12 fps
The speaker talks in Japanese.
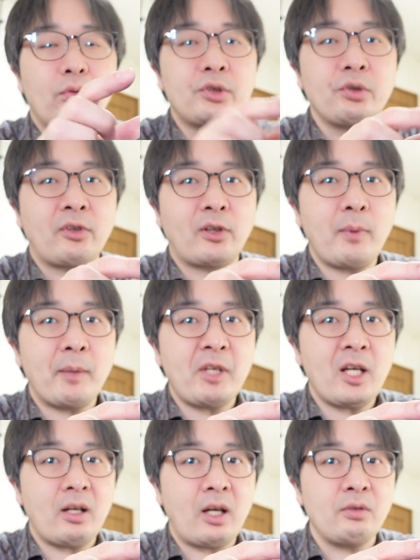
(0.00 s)
こっちのつま
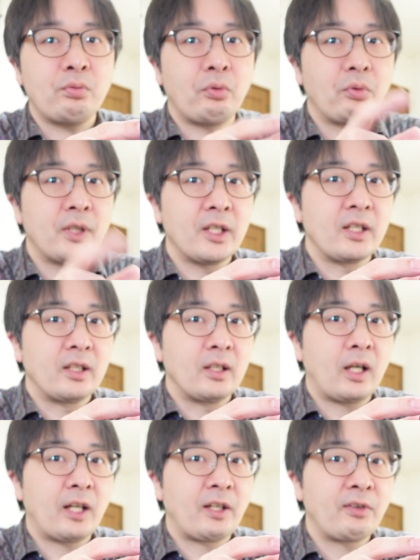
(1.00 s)
みがある方で
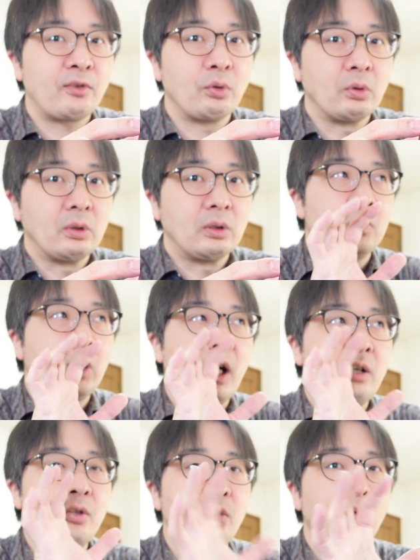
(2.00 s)
話すと
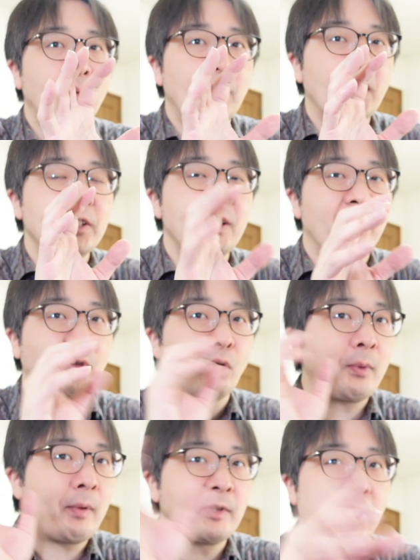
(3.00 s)
反響音なしでそ
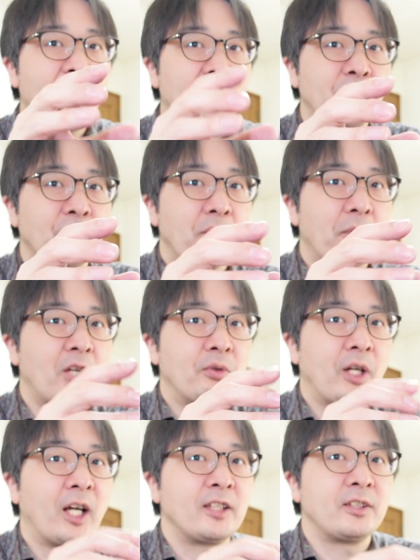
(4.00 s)
のままダイレクトに
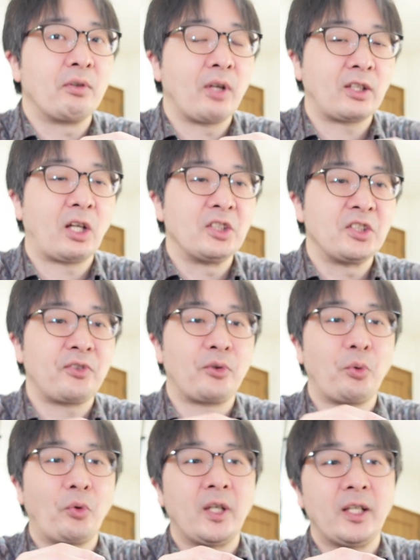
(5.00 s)
マイクに入ってるなって感じす
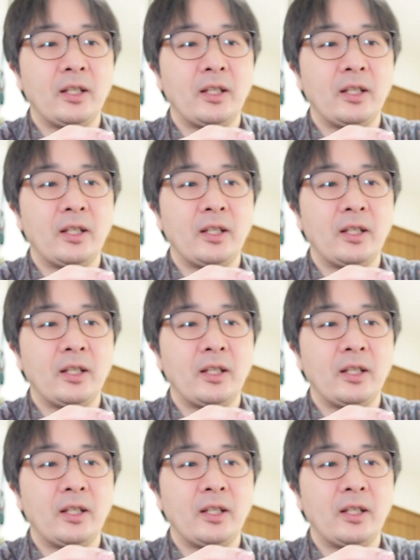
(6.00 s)
るので